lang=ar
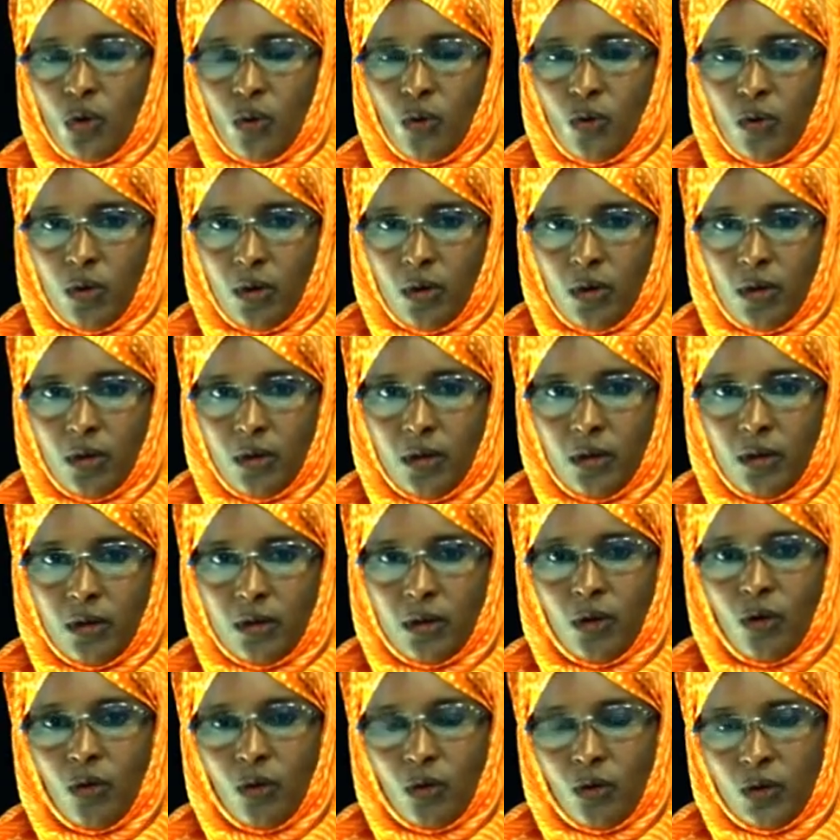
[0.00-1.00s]

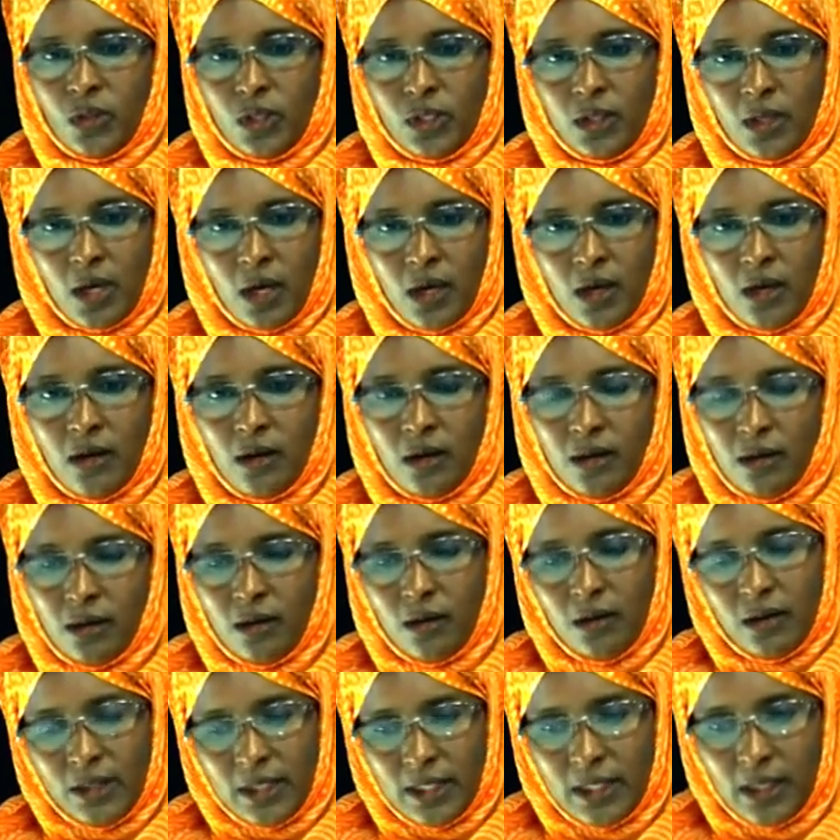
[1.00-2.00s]
وتنقص عن
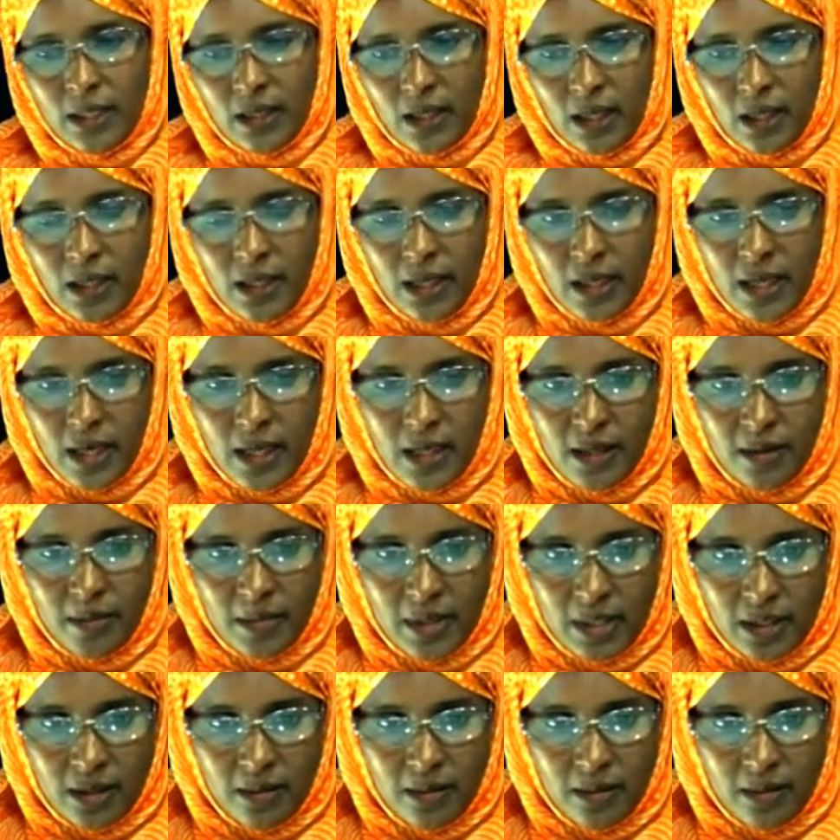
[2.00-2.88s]
الاستعداد لهذه